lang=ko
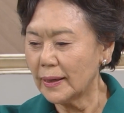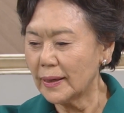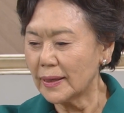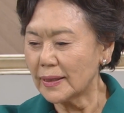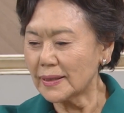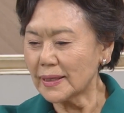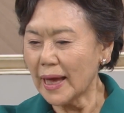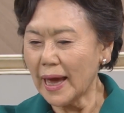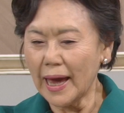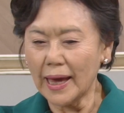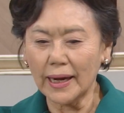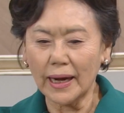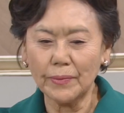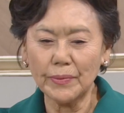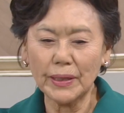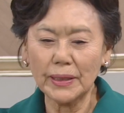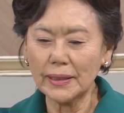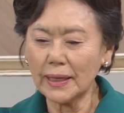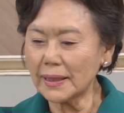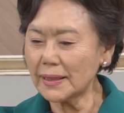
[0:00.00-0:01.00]

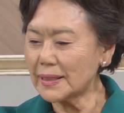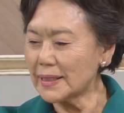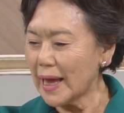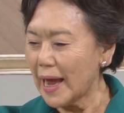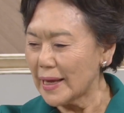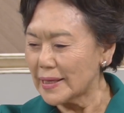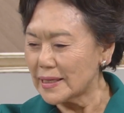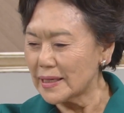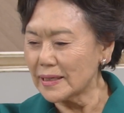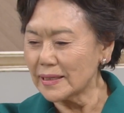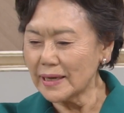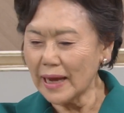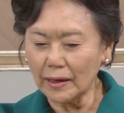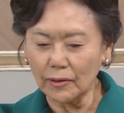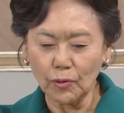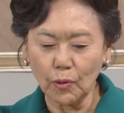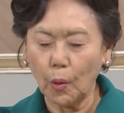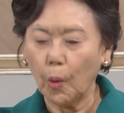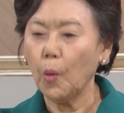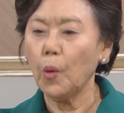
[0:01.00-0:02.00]
사람이 그냥
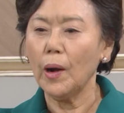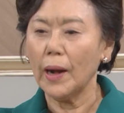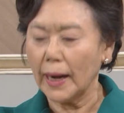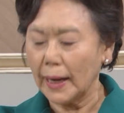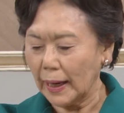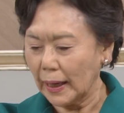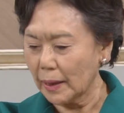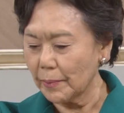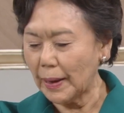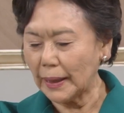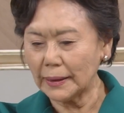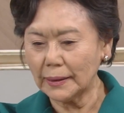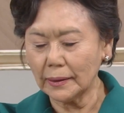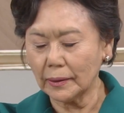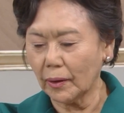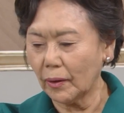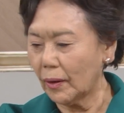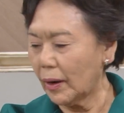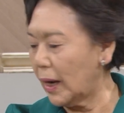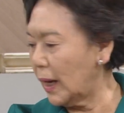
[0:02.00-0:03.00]
짜증나고 곤란하게
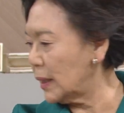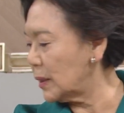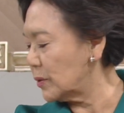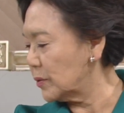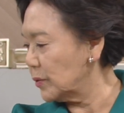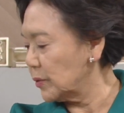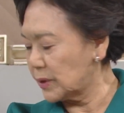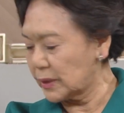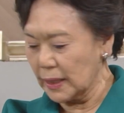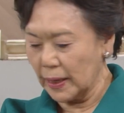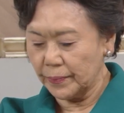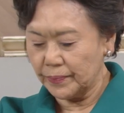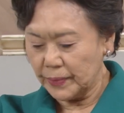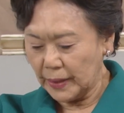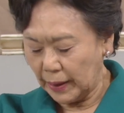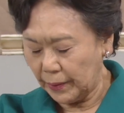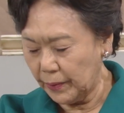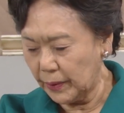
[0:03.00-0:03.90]
만들어. 아이고, 참나